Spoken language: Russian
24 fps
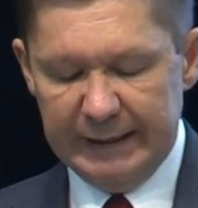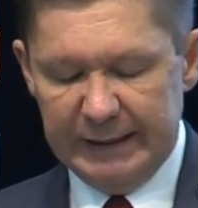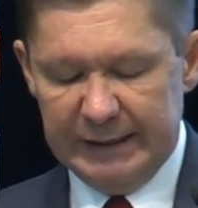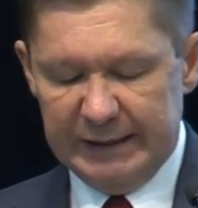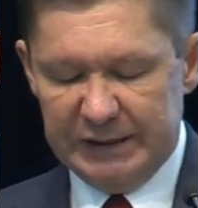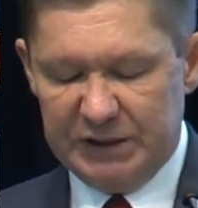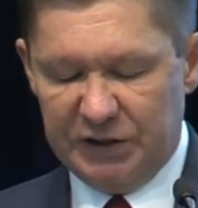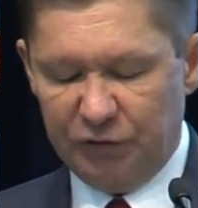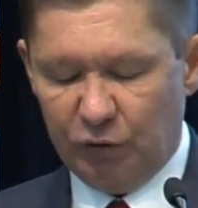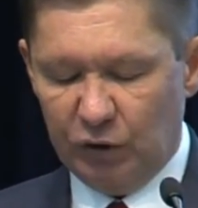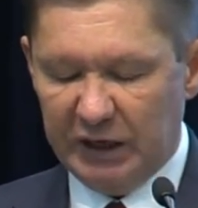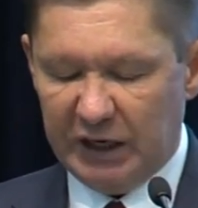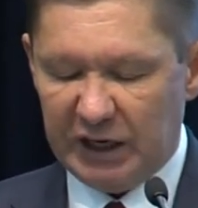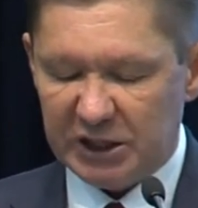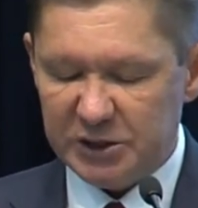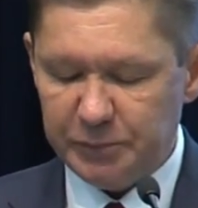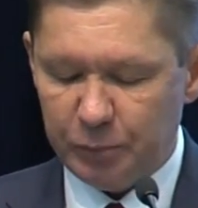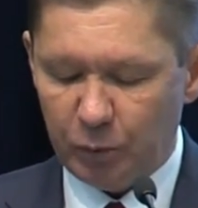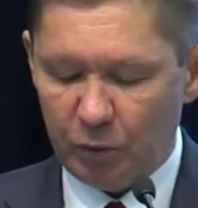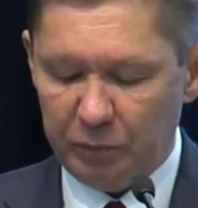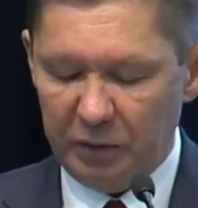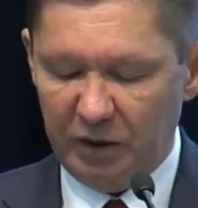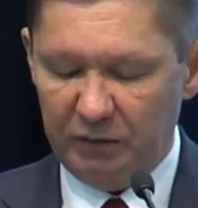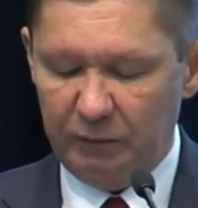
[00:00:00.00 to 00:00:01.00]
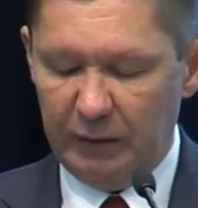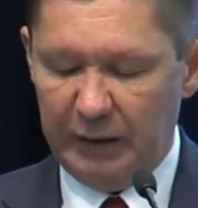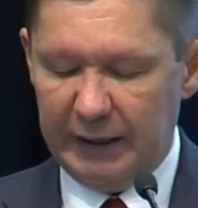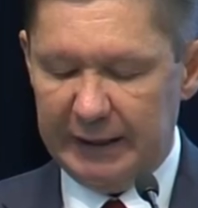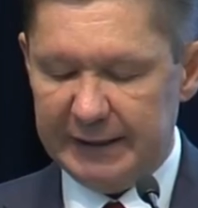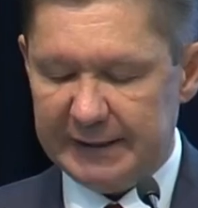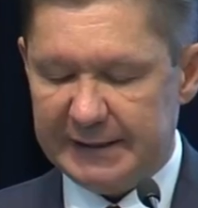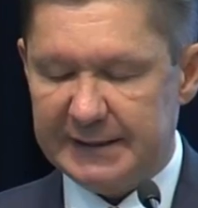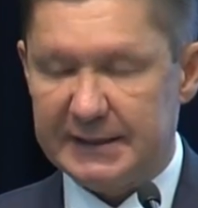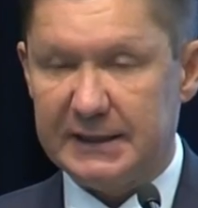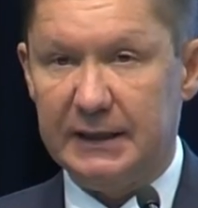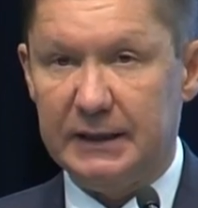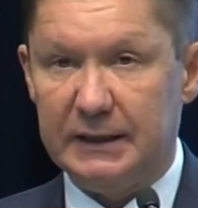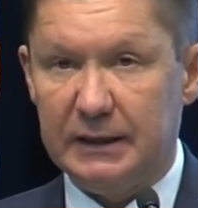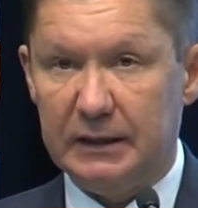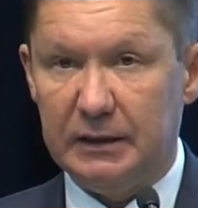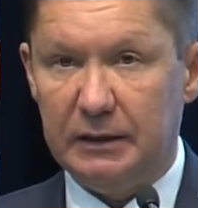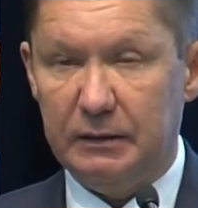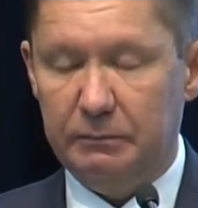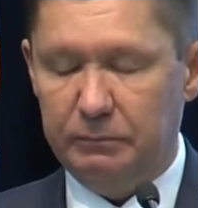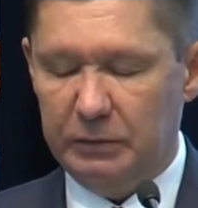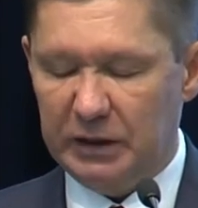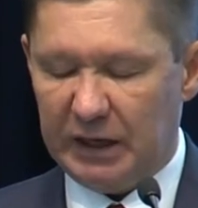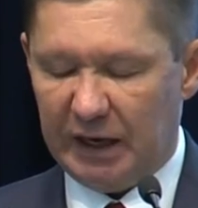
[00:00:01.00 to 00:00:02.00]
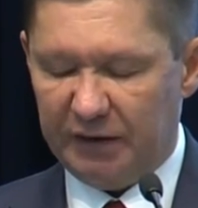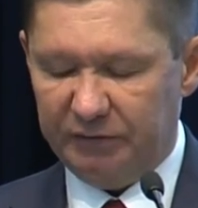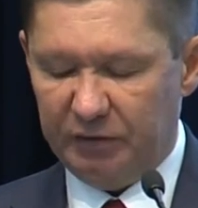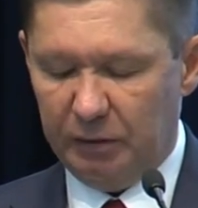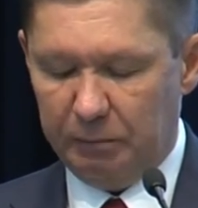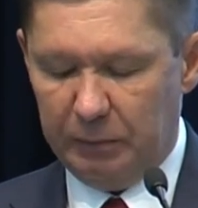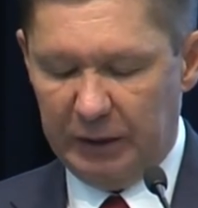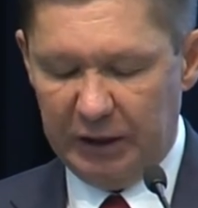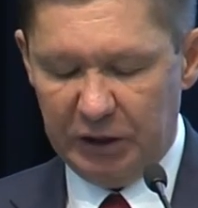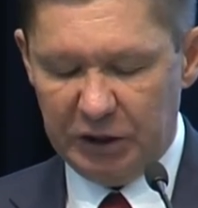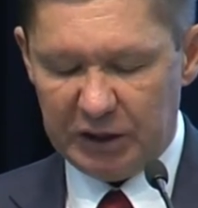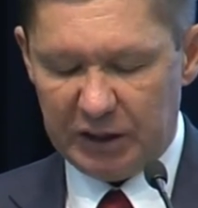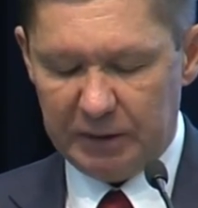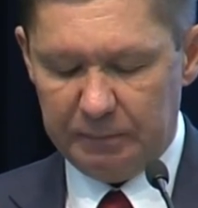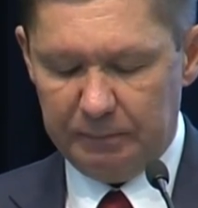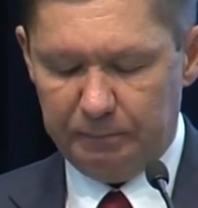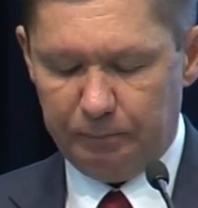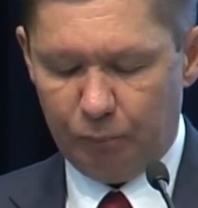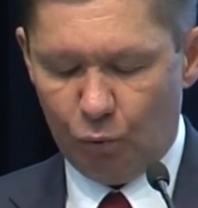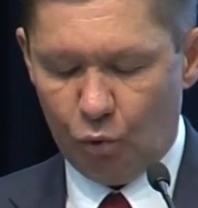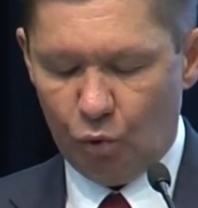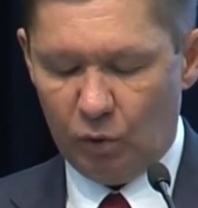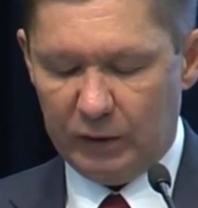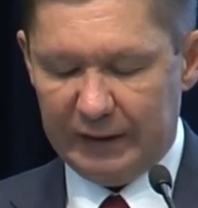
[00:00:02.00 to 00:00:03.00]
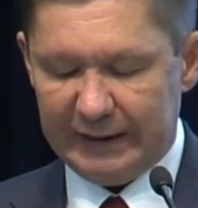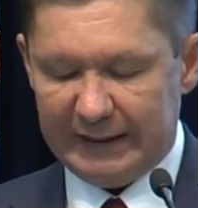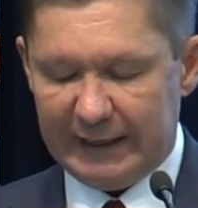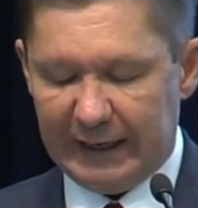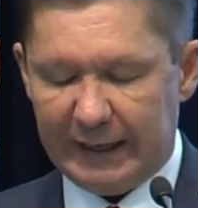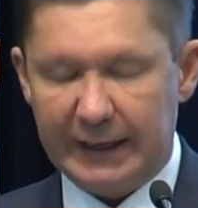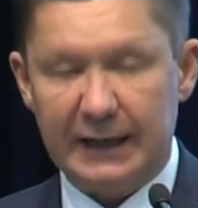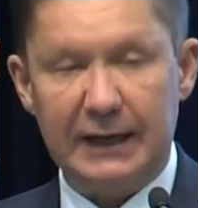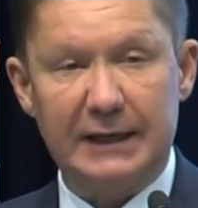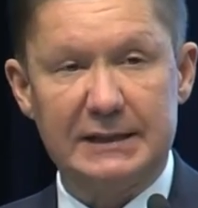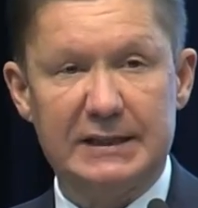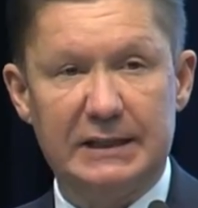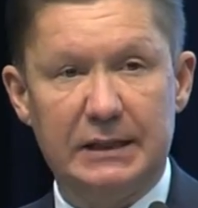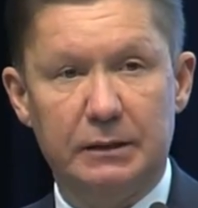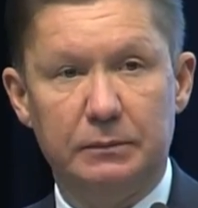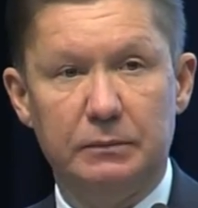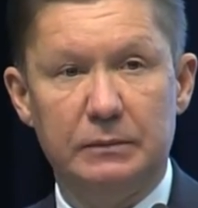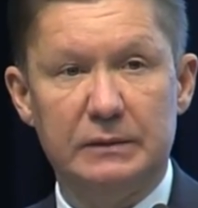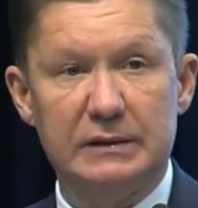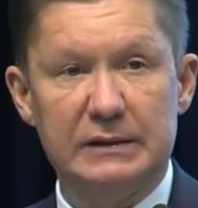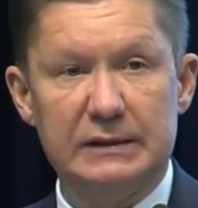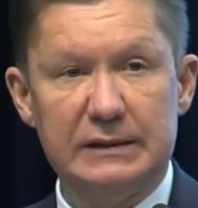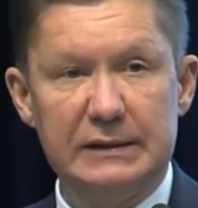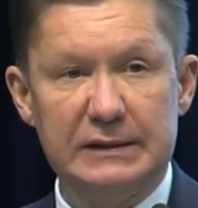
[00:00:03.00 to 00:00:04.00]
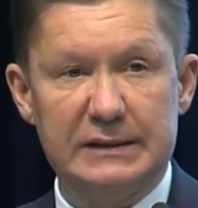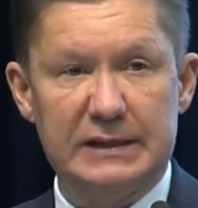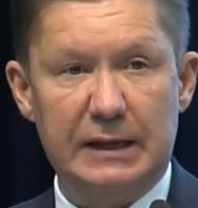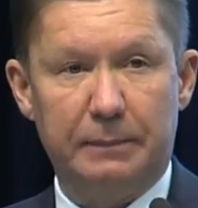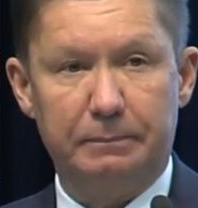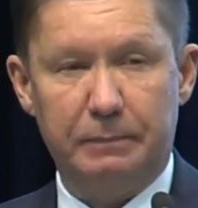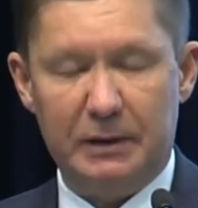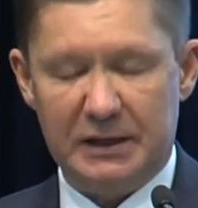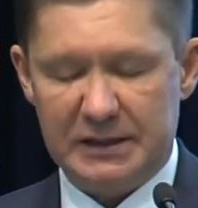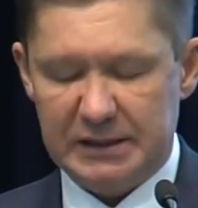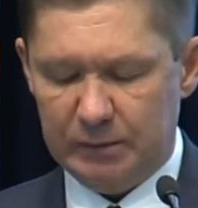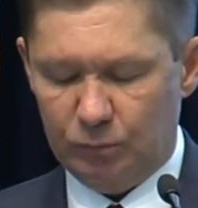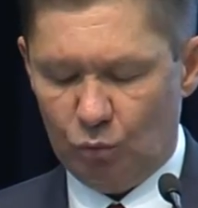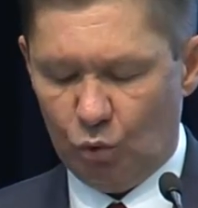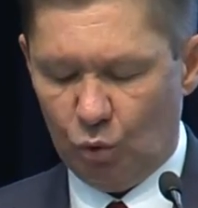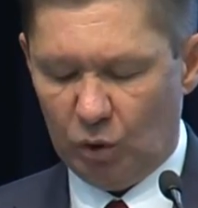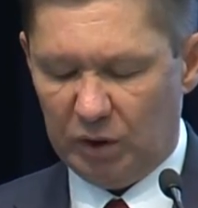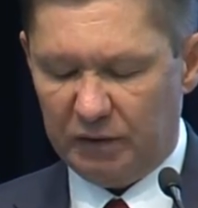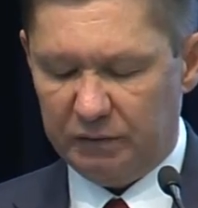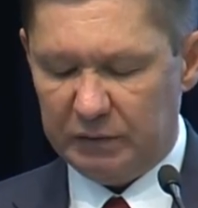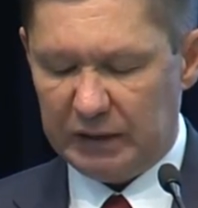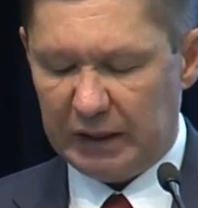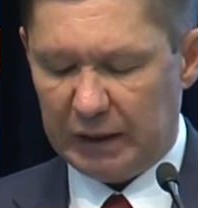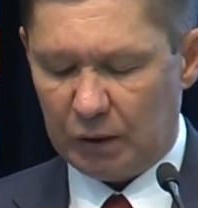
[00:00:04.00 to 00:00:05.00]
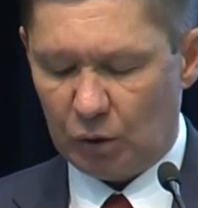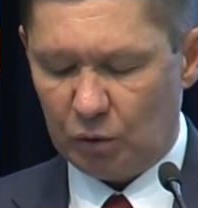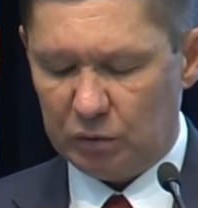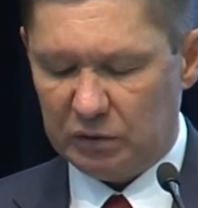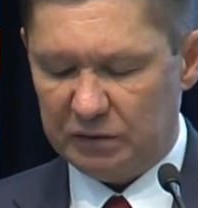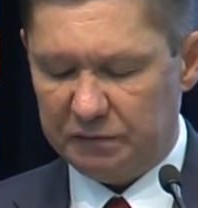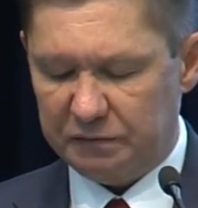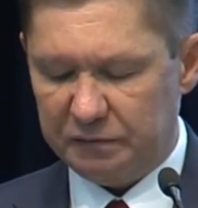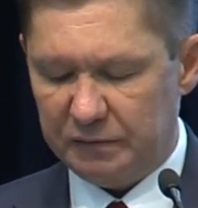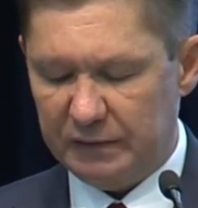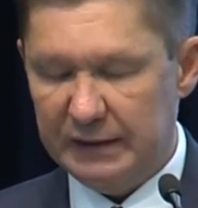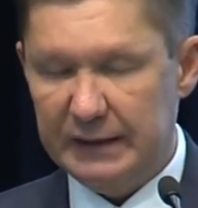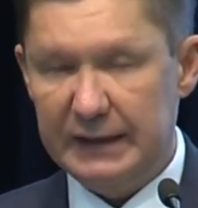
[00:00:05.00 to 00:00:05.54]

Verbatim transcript: Сегодня «Газпром» является мировым лидером по доказанным запасам углеводородов –